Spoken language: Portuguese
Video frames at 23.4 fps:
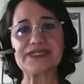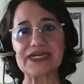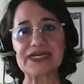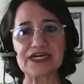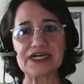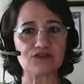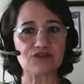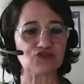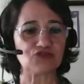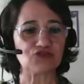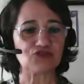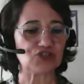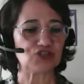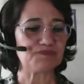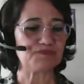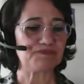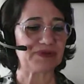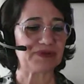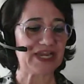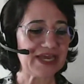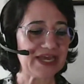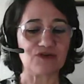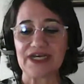vai ter
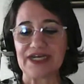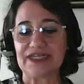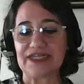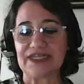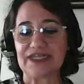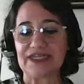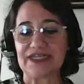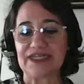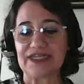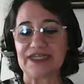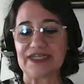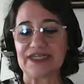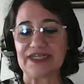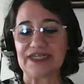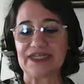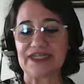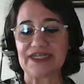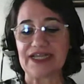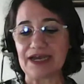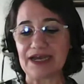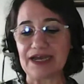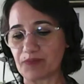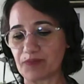mordomias. Aliás, foi
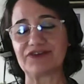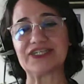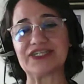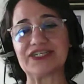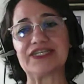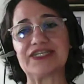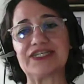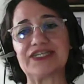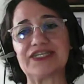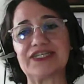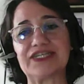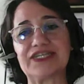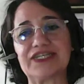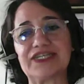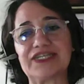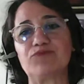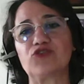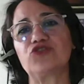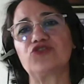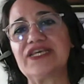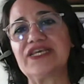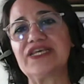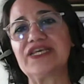essa uma
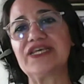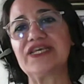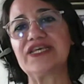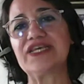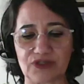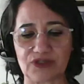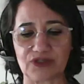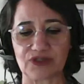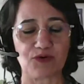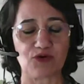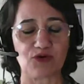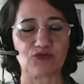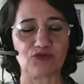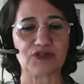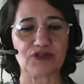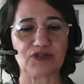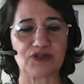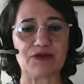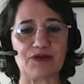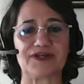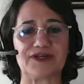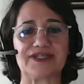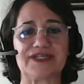frase que eu escutei
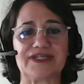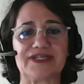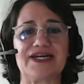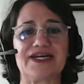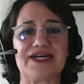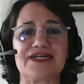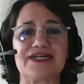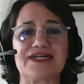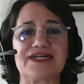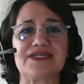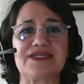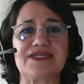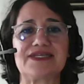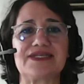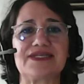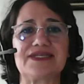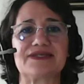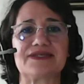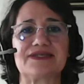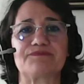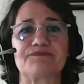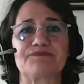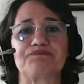há pouco tempo
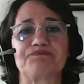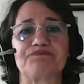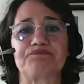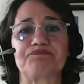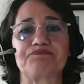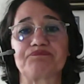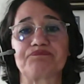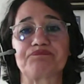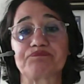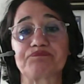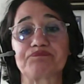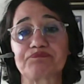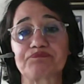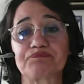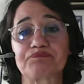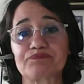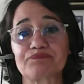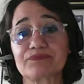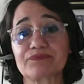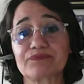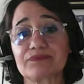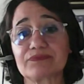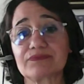atrás. E a
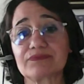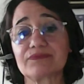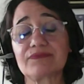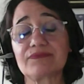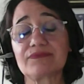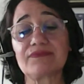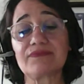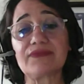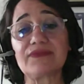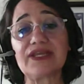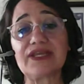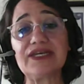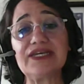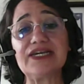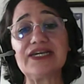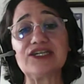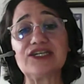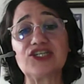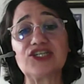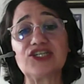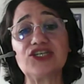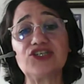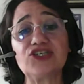gente tem que tomar muito
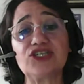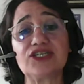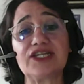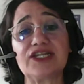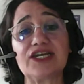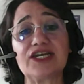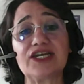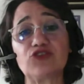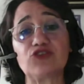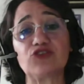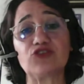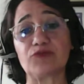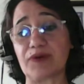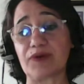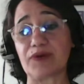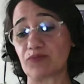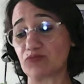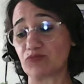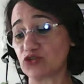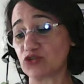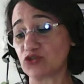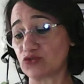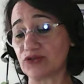cuidado, né? Para
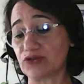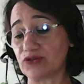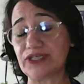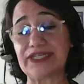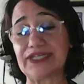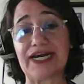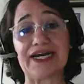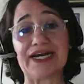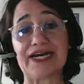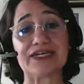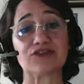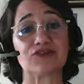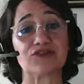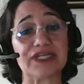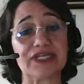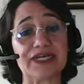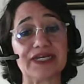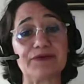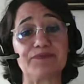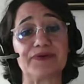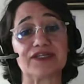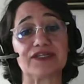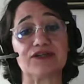não se
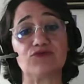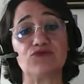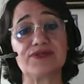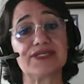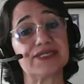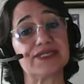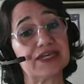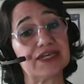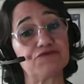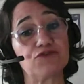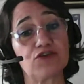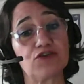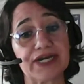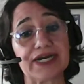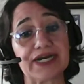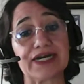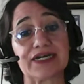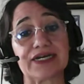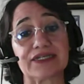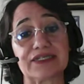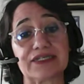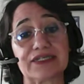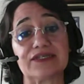equivocar, né?
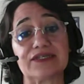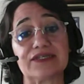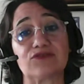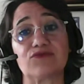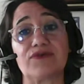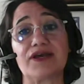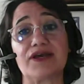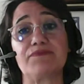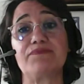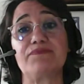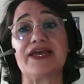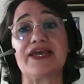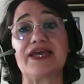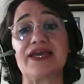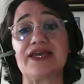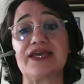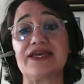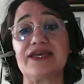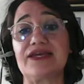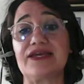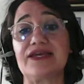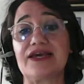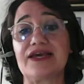Não é bem,
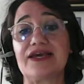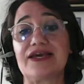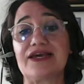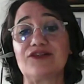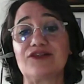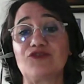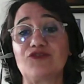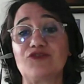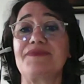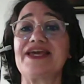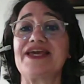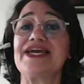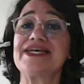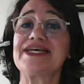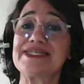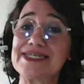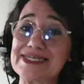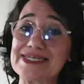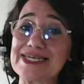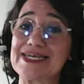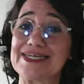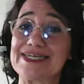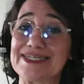não é bem
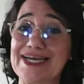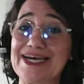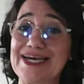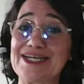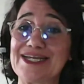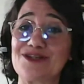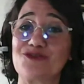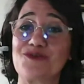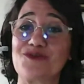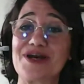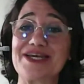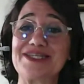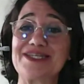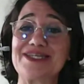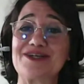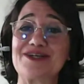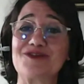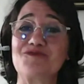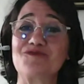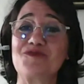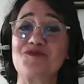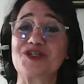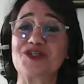assim, né? Não é tão
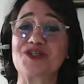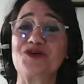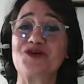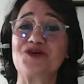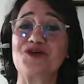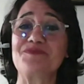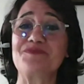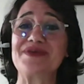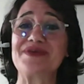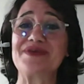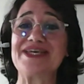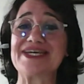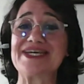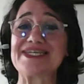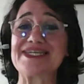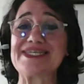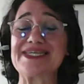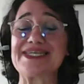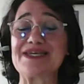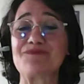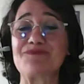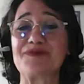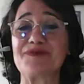mordomia
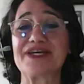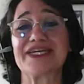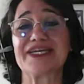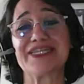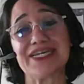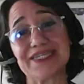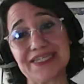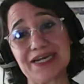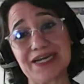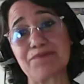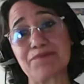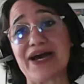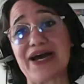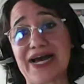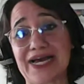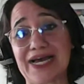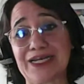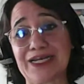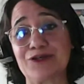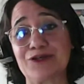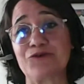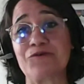assim, porque tem trabalho.